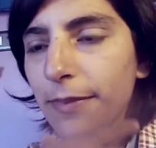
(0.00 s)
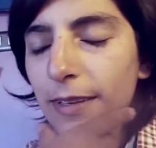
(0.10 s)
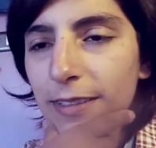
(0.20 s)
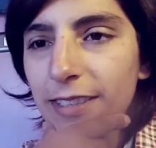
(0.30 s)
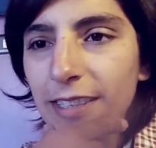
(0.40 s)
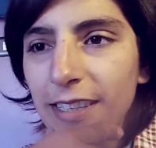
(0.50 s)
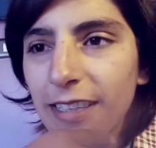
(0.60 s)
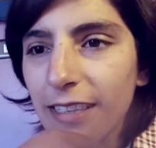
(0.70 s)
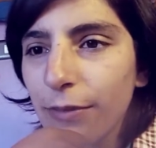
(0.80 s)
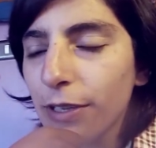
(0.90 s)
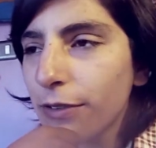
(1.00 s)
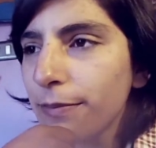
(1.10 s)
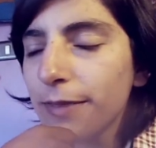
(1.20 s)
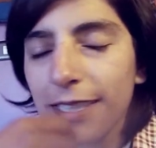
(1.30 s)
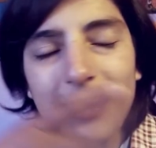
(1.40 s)
Así que dije,
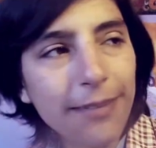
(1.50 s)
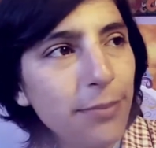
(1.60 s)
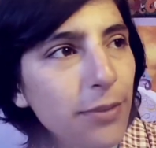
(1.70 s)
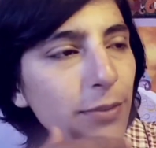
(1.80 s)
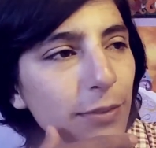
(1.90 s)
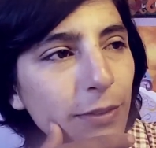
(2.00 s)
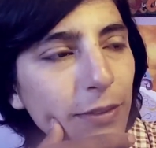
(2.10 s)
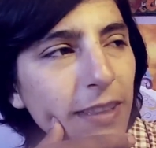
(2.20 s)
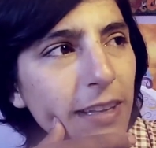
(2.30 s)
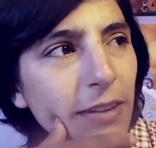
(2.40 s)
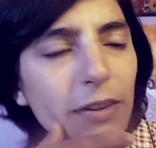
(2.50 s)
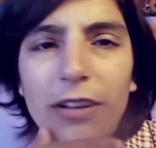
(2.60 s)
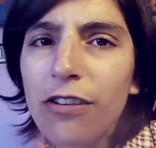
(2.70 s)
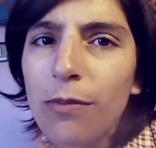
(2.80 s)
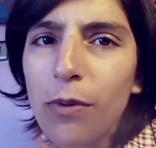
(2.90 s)
bueno, ya es tiempo de subir un nuevo video
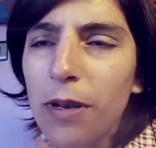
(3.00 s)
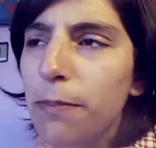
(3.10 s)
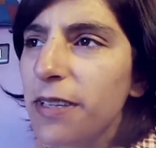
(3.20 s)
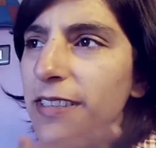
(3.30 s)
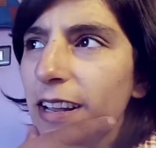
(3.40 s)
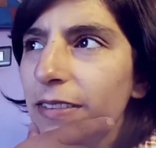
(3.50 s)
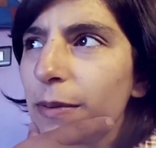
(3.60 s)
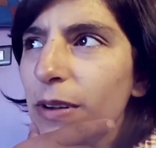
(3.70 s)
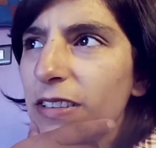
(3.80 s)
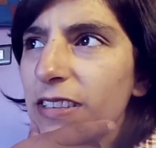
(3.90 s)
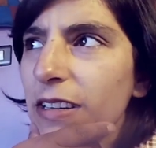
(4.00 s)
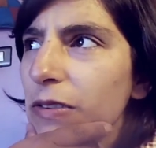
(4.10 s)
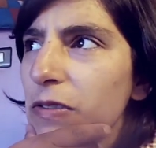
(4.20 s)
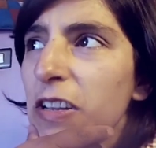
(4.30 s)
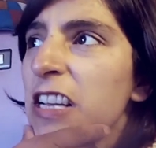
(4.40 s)
y como un especial vamos a hacer
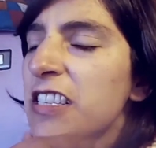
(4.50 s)
un